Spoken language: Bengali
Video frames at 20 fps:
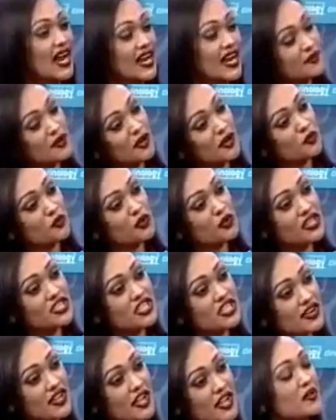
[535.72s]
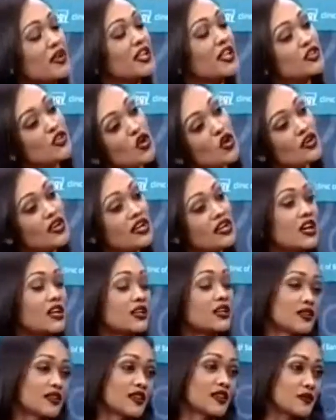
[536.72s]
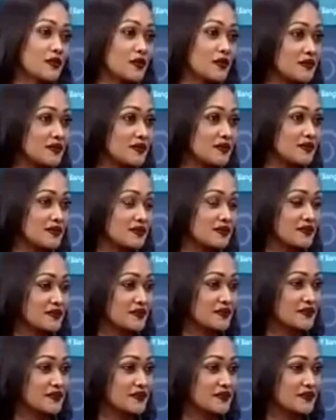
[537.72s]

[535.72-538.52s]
আচ্ছা আর এবারে উইন্টারে আমরা কি ধরনের কালার দেখব